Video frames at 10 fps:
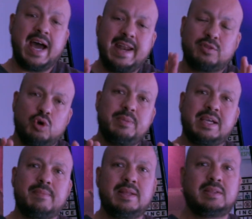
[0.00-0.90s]

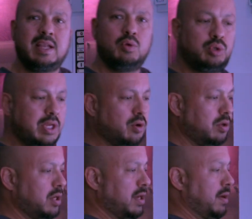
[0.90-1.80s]
Anatómicamente el
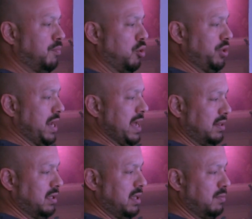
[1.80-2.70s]
útero, por
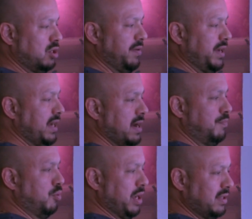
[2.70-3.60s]
delante tenemos la
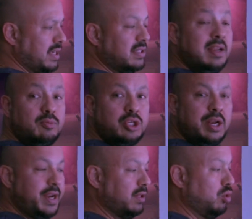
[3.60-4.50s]
vejiga, por atrás tenemos
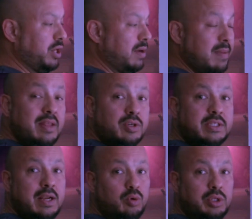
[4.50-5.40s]
el recto y en medio
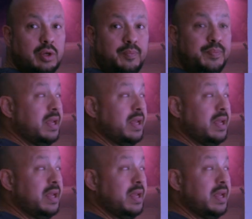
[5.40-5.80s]
está el útero.